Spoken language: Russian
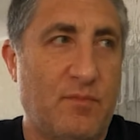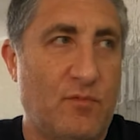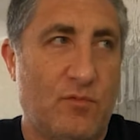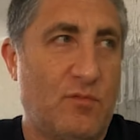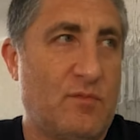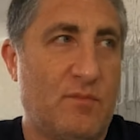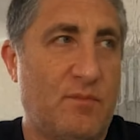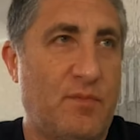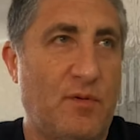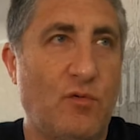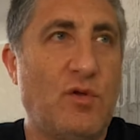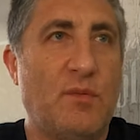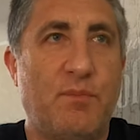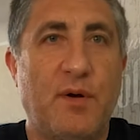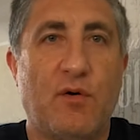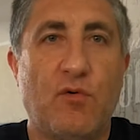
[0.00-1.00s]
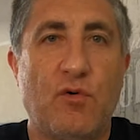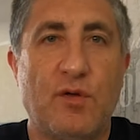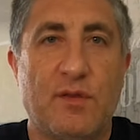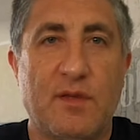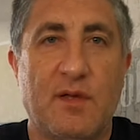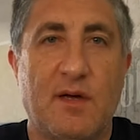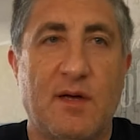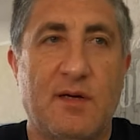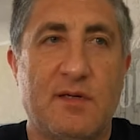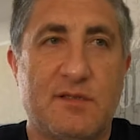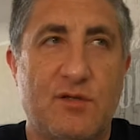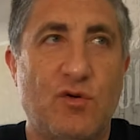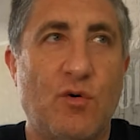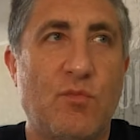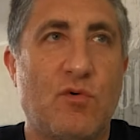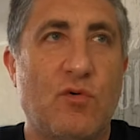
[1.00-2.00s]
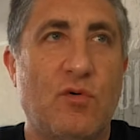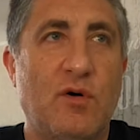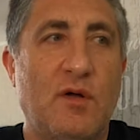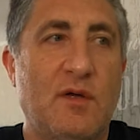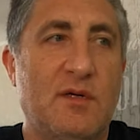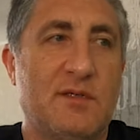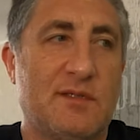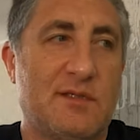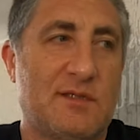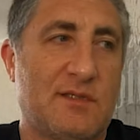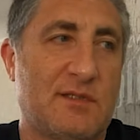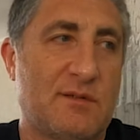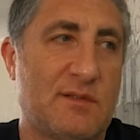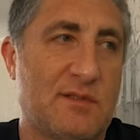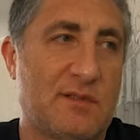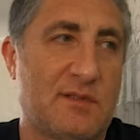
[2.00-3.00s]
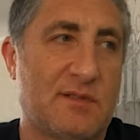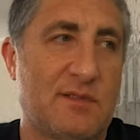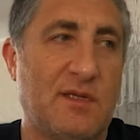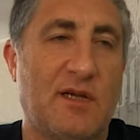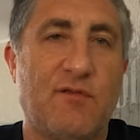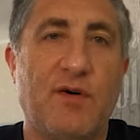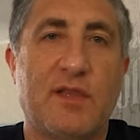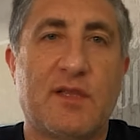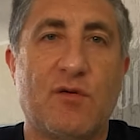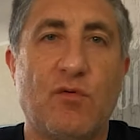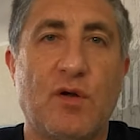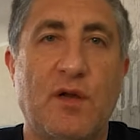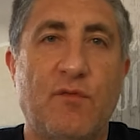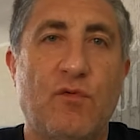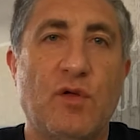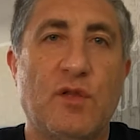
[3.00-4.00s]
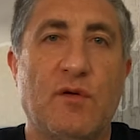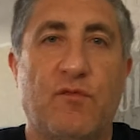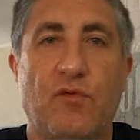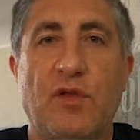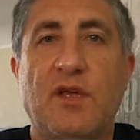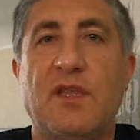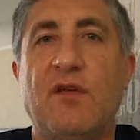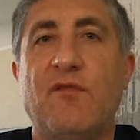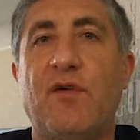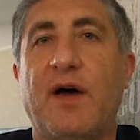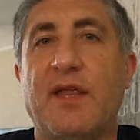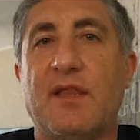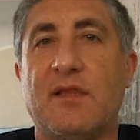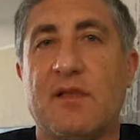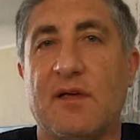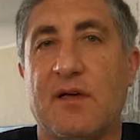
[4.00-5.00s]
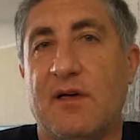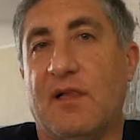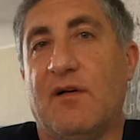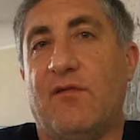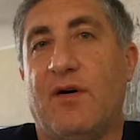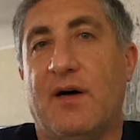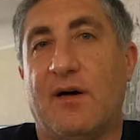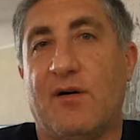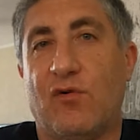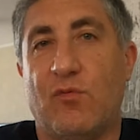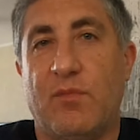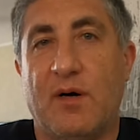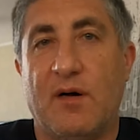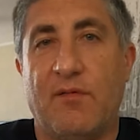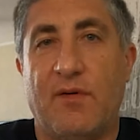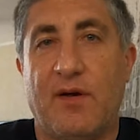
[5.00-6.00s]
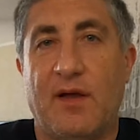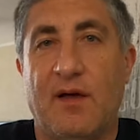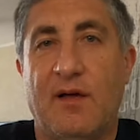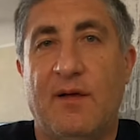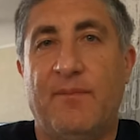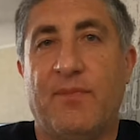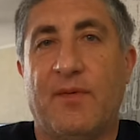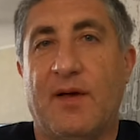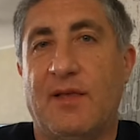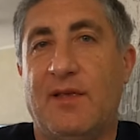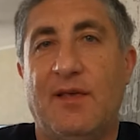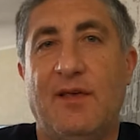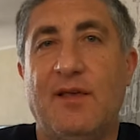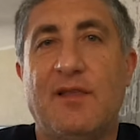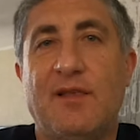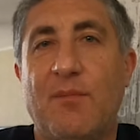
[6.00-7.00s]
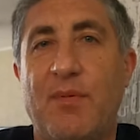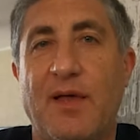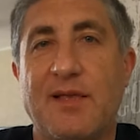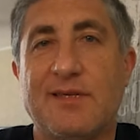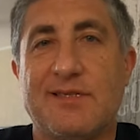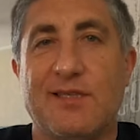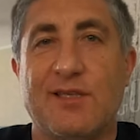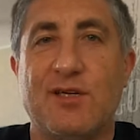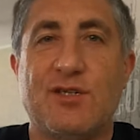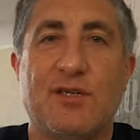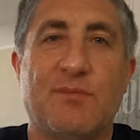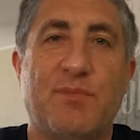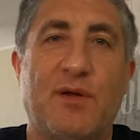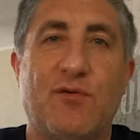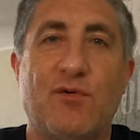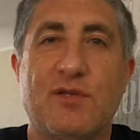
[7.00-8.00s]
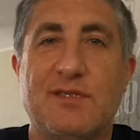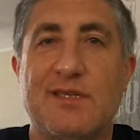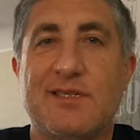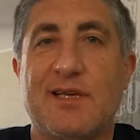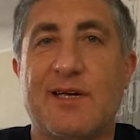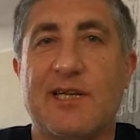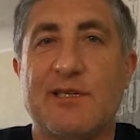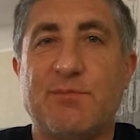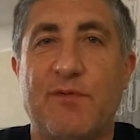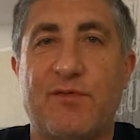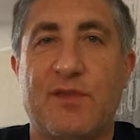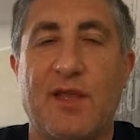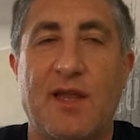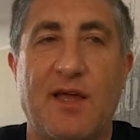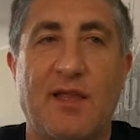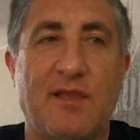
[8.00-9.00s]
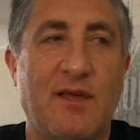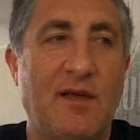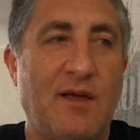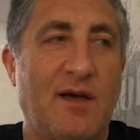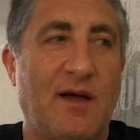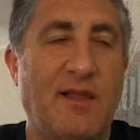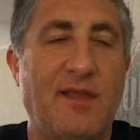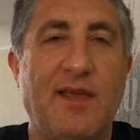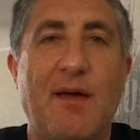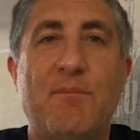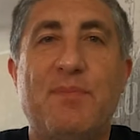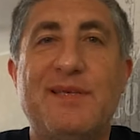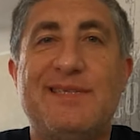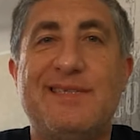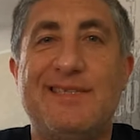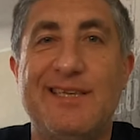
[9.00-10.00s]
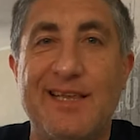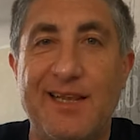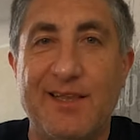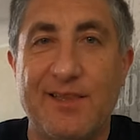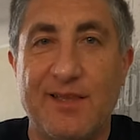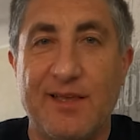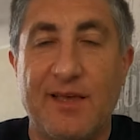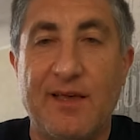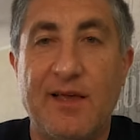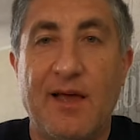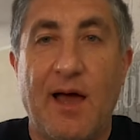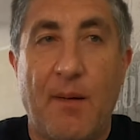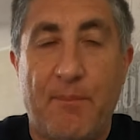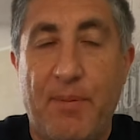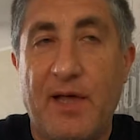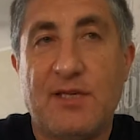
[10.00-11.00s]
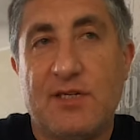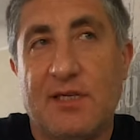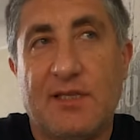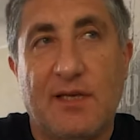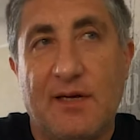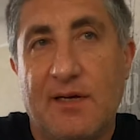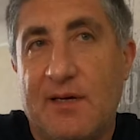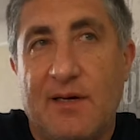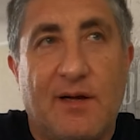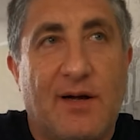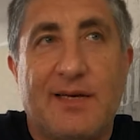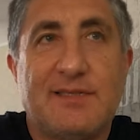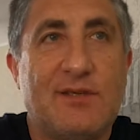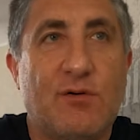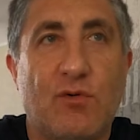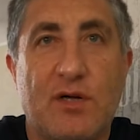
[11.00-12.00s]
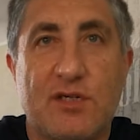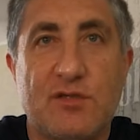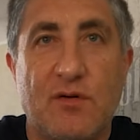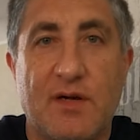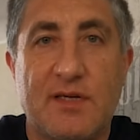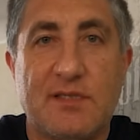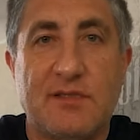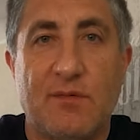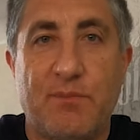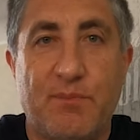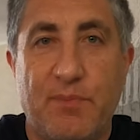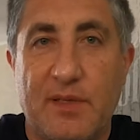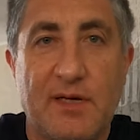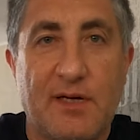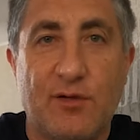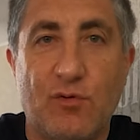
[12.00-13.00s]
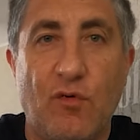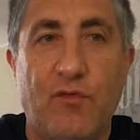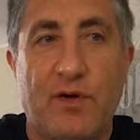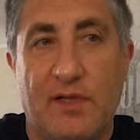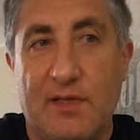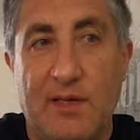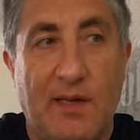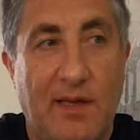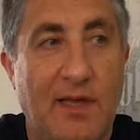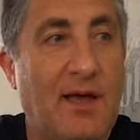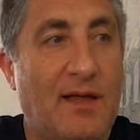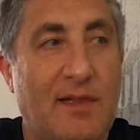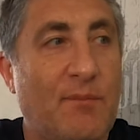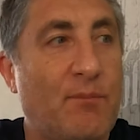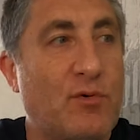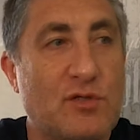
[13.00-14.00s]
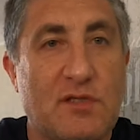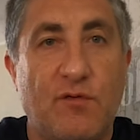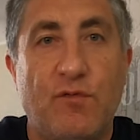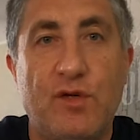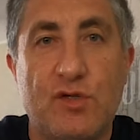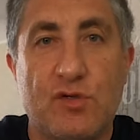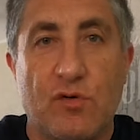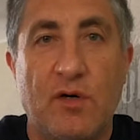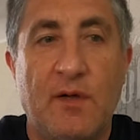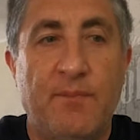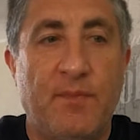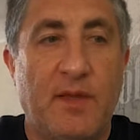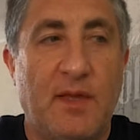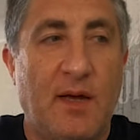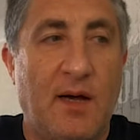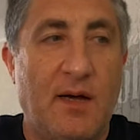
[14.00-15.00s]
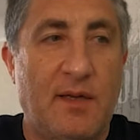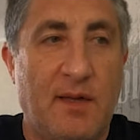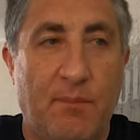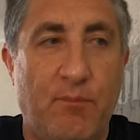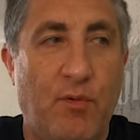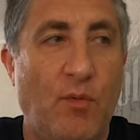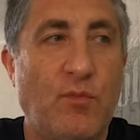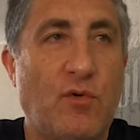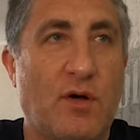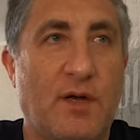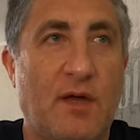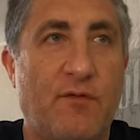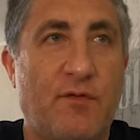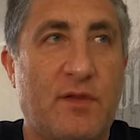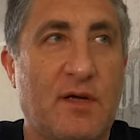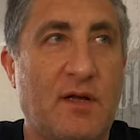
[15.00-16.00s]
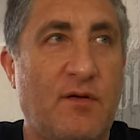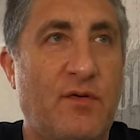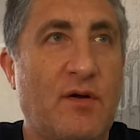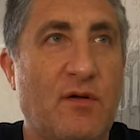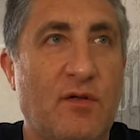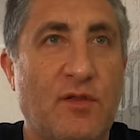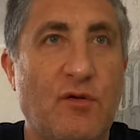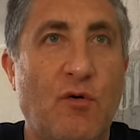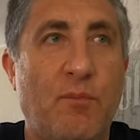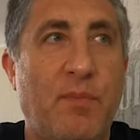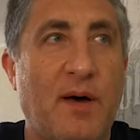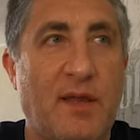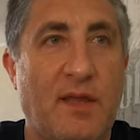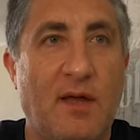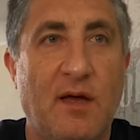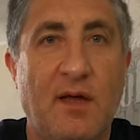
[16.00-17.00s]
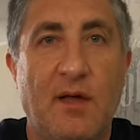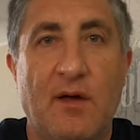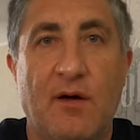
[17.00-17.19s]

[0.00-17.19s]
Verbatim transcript: ну, люди приходят на съемку с нехваткой углеводов, у них не варит голова, грубо говоря, они тебя не слышат, приходится несколько раз повторять, они обессилены. Опять же, это разная, у каждого разная подготовка, это, я это просто вижу. Я, я помню, как я фотографировал одного парня,